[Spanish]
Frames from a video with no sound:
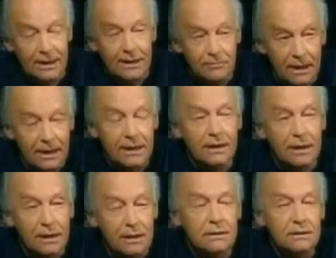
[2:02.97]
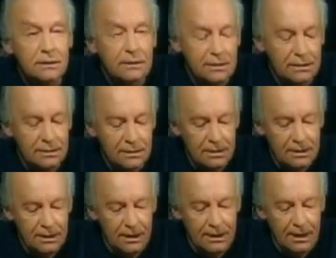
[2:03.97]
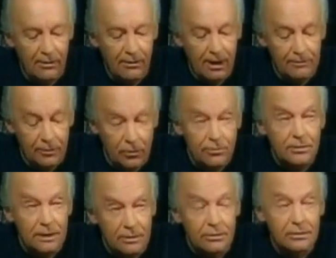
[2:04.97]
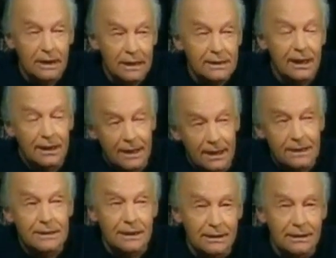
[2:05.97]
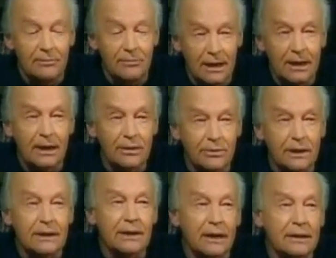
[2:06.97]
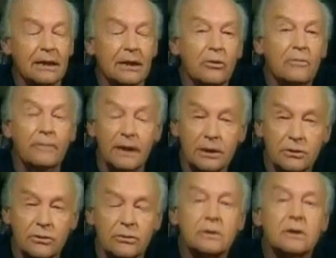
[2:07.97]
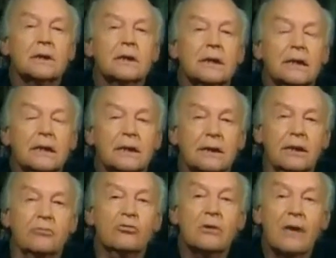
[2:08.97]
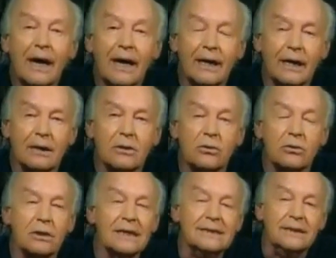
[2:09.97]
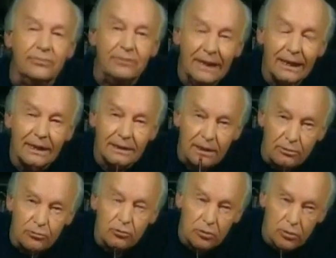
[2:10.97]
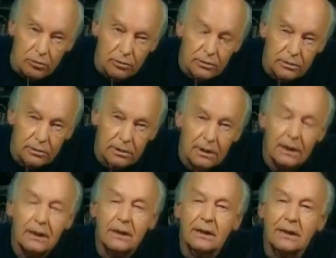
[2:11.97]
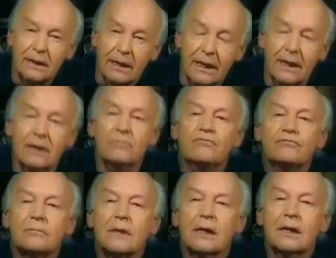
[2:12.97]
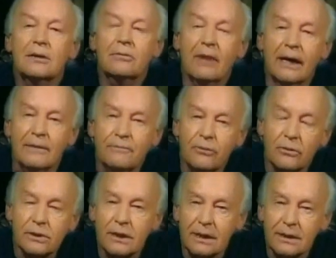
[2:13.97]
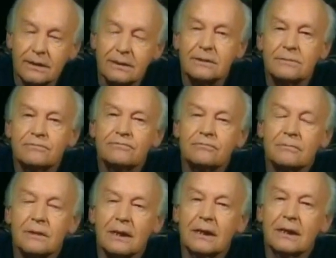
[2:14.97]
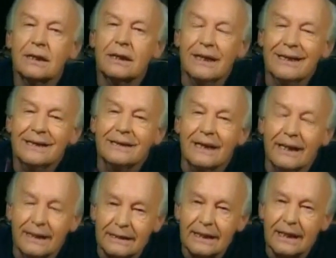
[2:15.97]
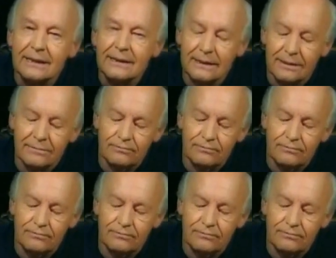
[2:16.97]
que parezca, estaba prohibido en esa cárcel llamada Libertad que los presos dibujaran o recibieran dibujos de mariposas, estrellas,